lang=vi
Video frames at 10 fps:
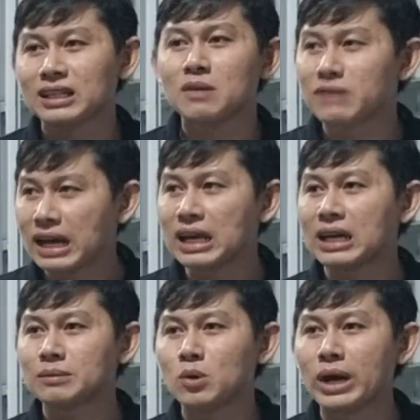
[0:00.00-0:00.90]
Không phải
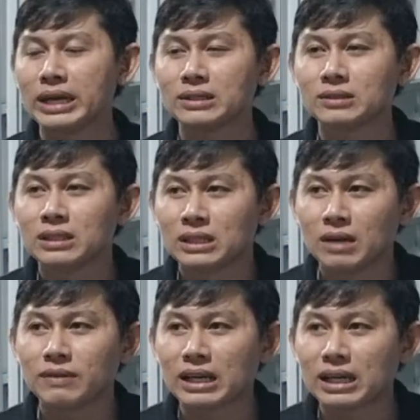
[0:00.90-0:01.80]
là mua hàng,
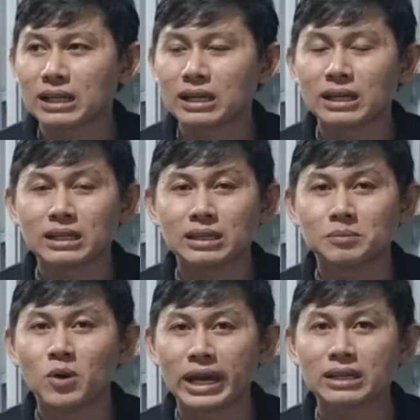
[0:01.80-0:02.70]
không phải là
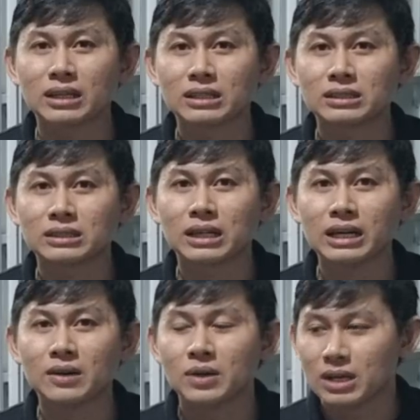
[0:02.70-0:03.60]
mua hàng là
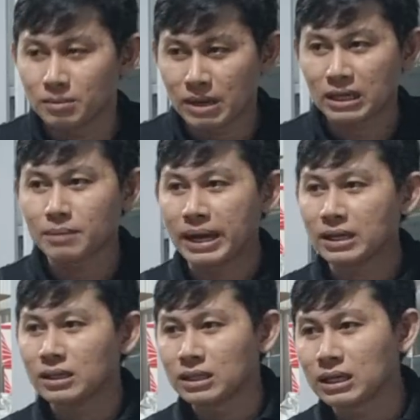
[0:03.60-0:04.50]
ấy đâu, mà các bạn